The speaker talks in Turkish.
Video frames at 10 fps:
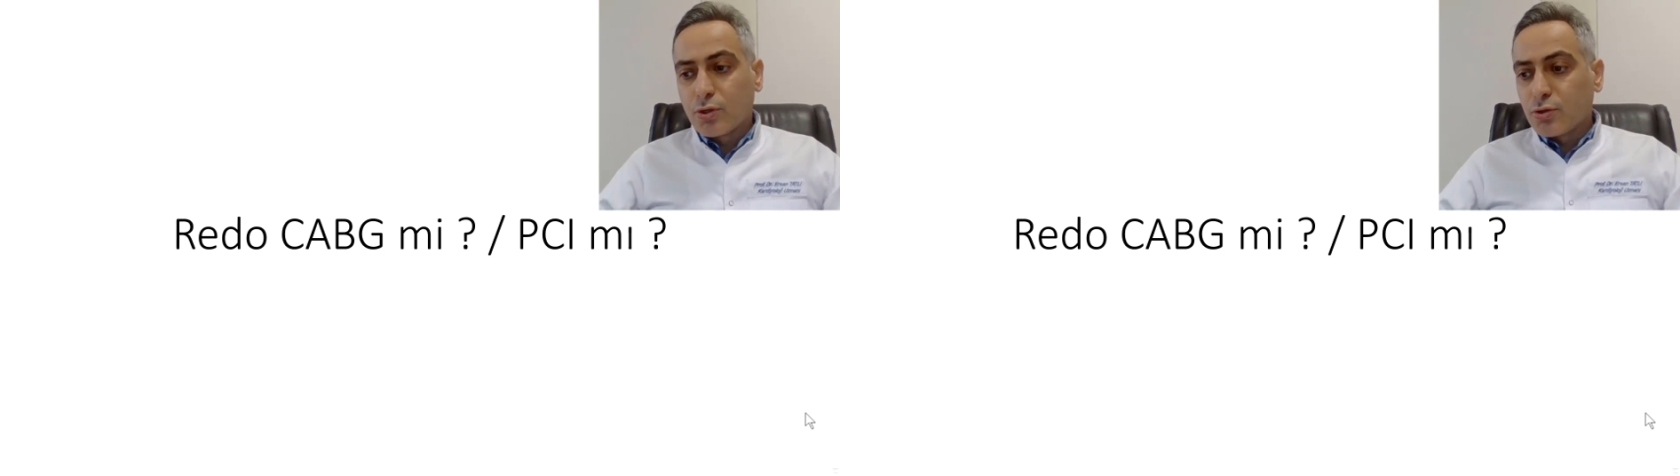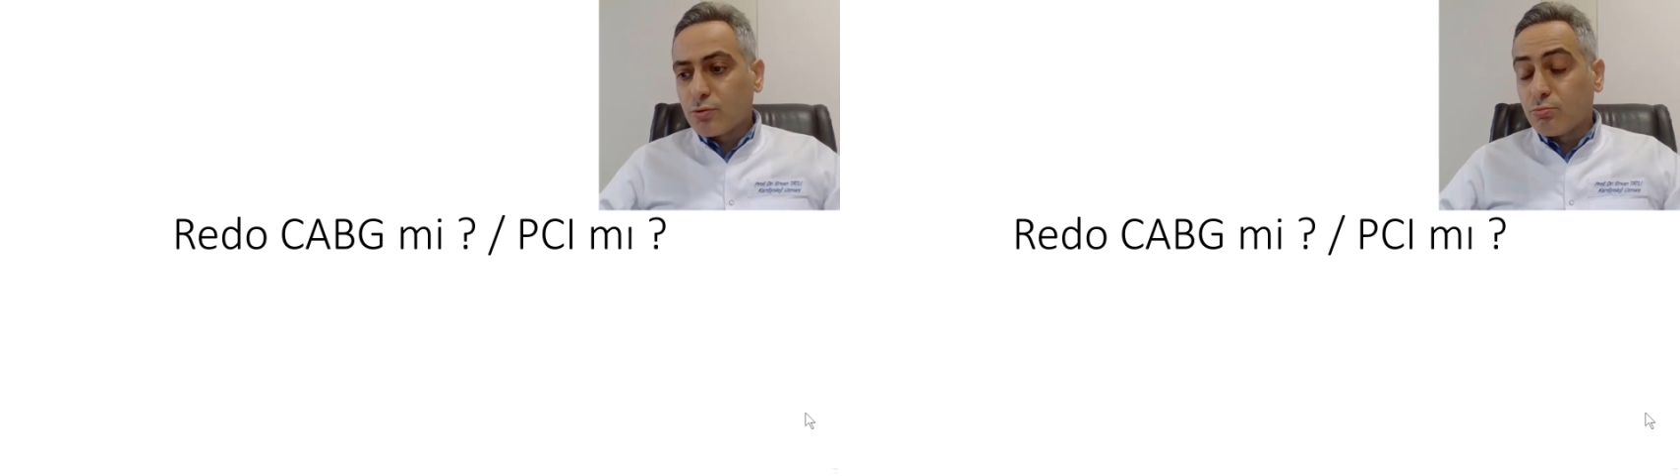
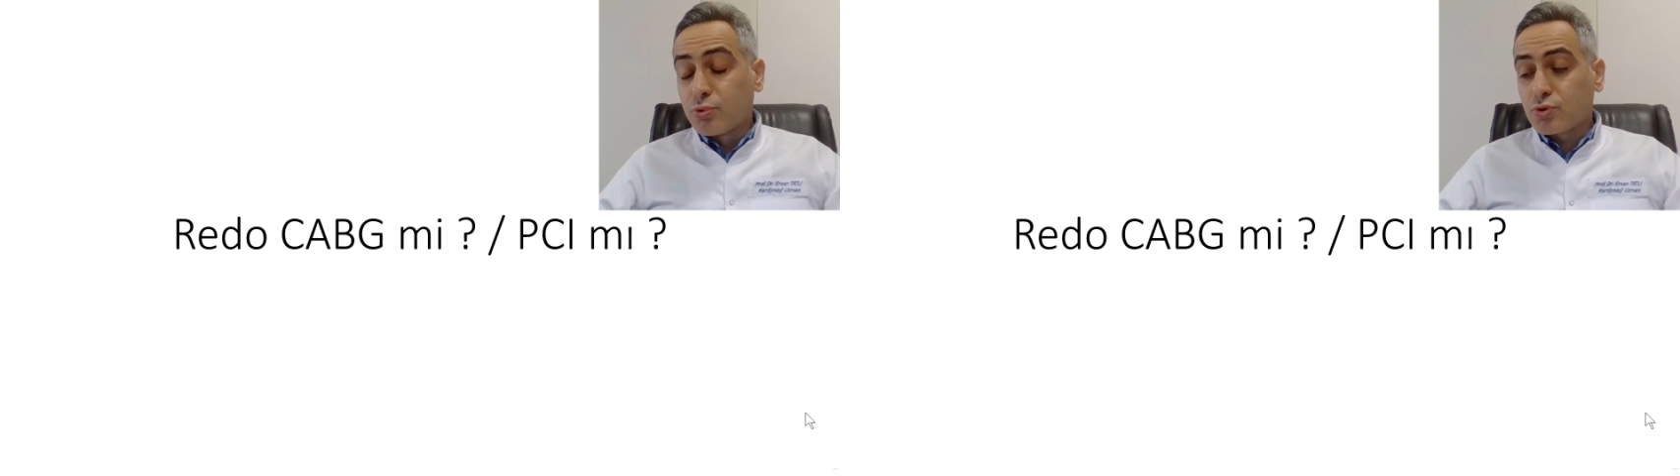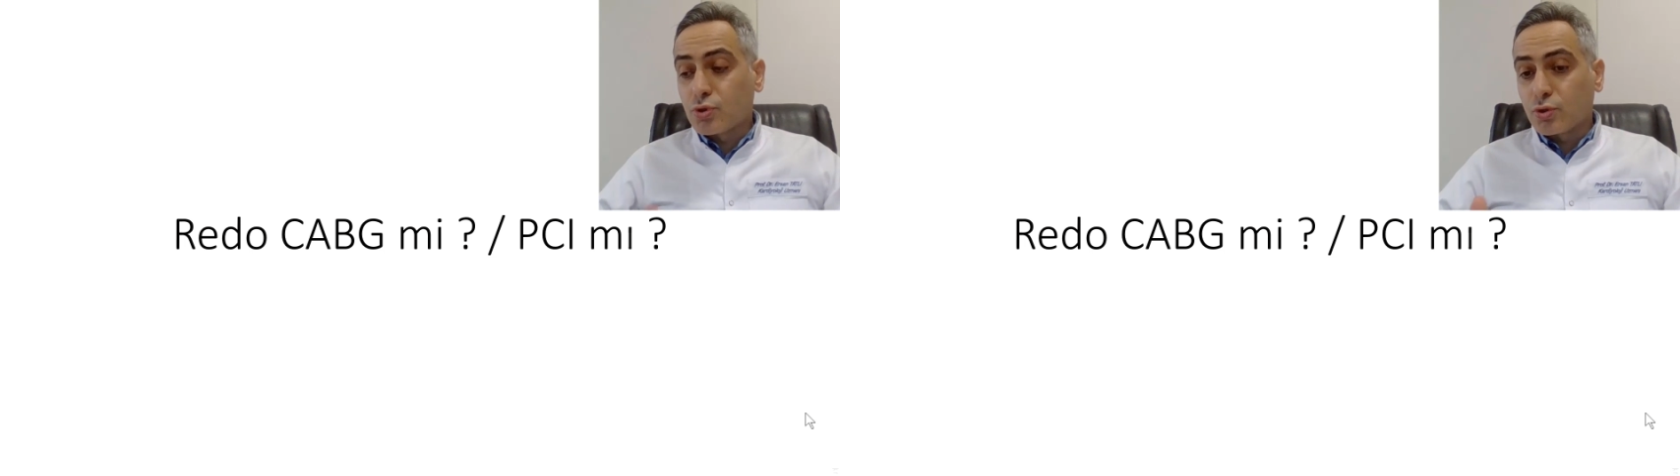bu
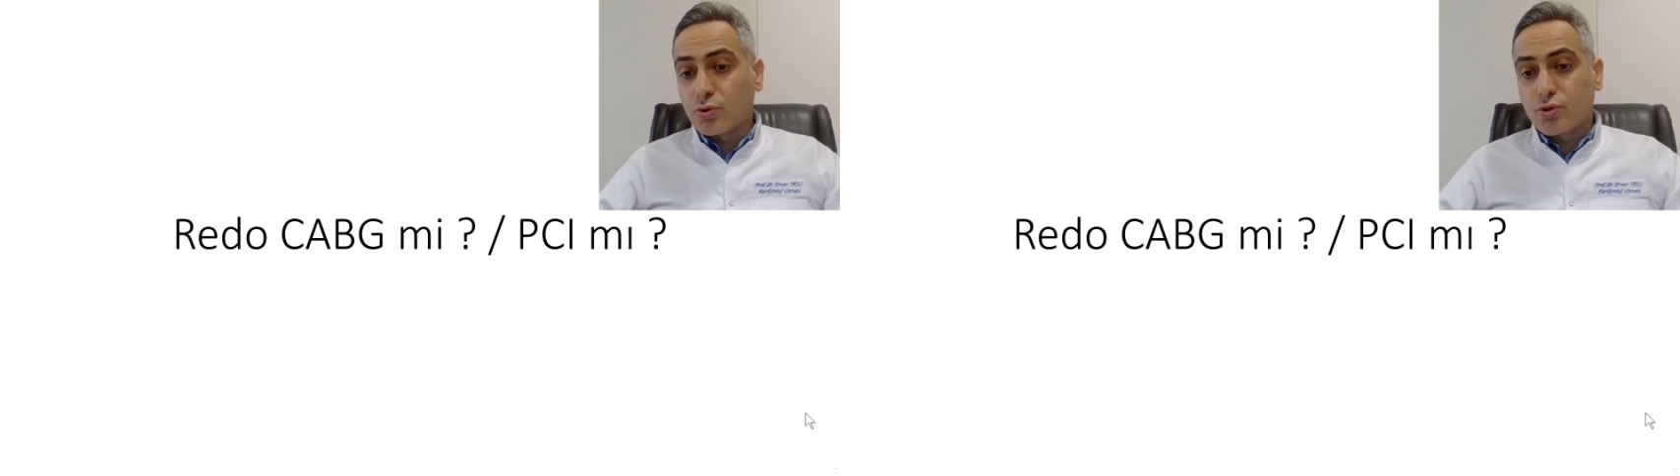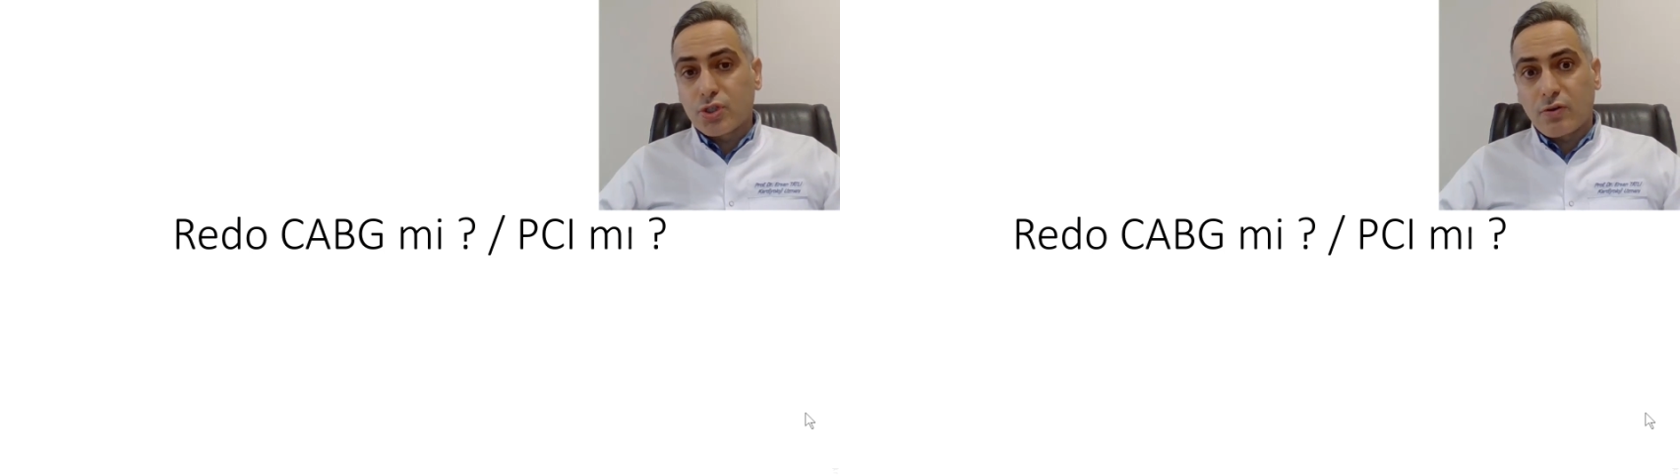
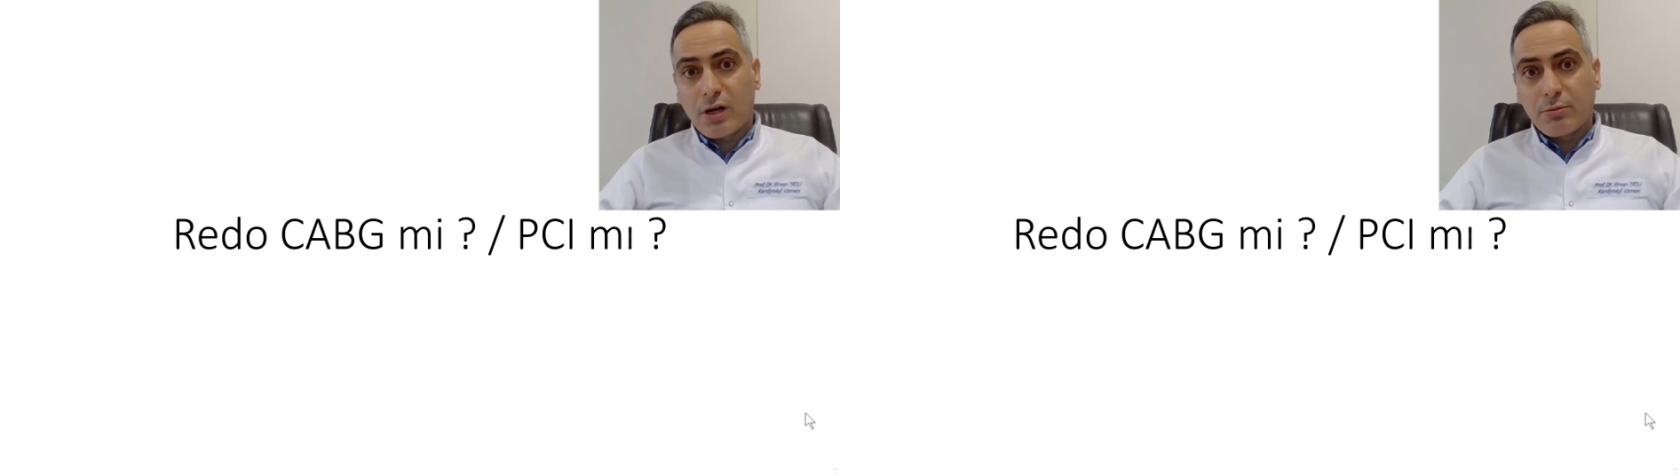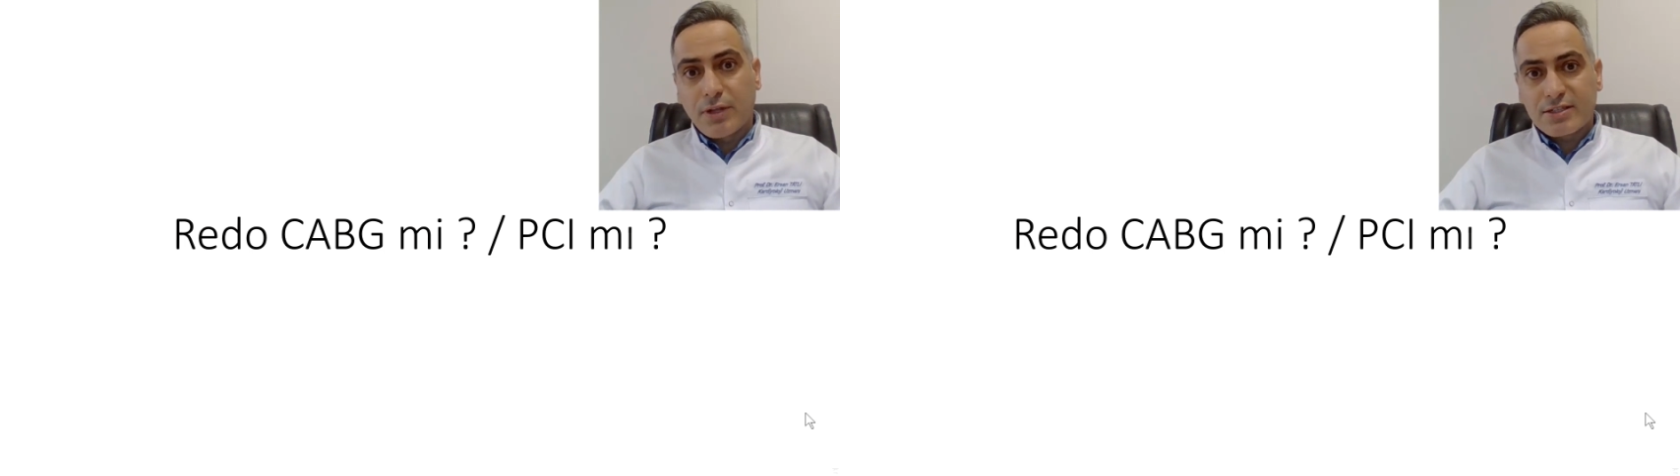sorunun
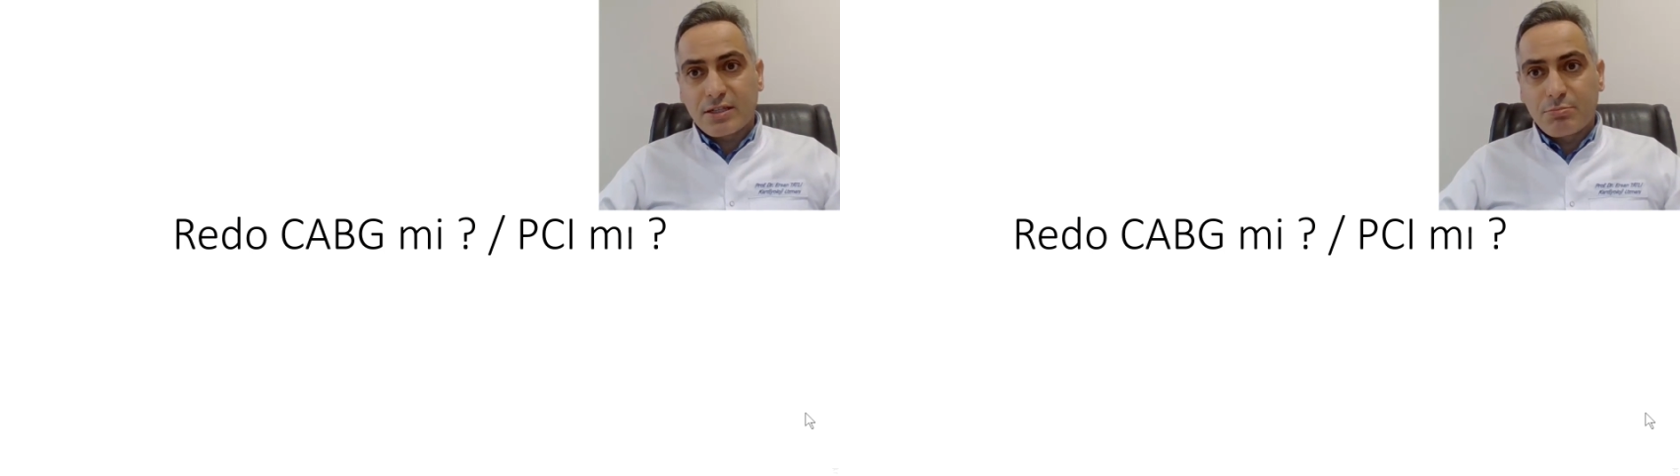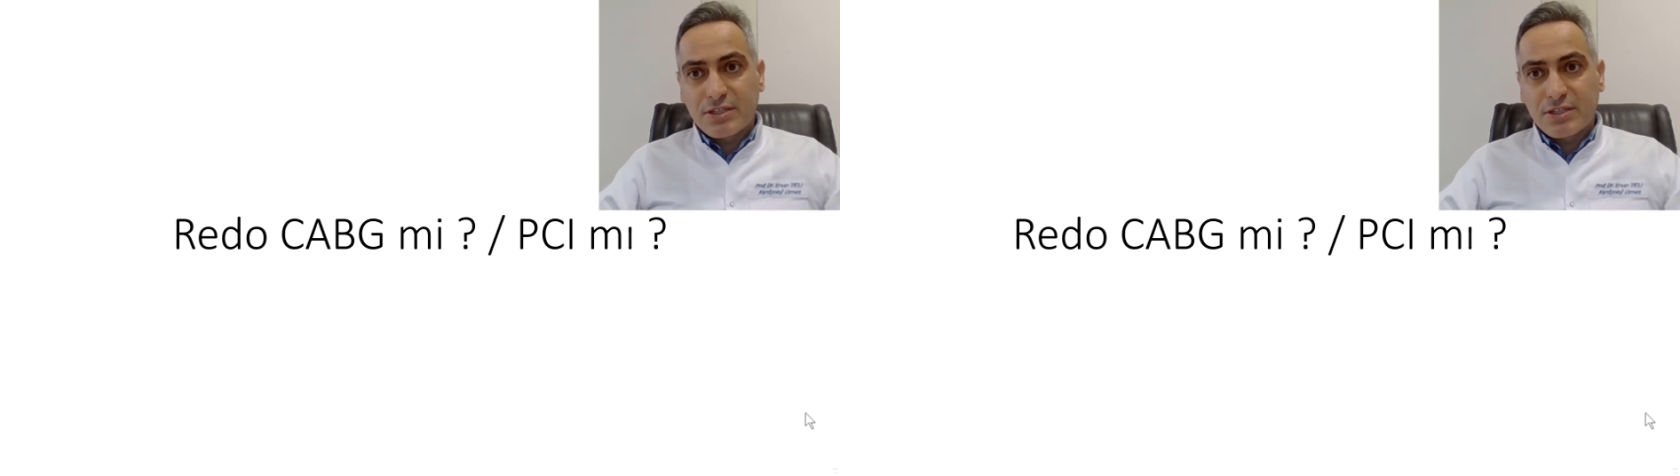cevabını aslında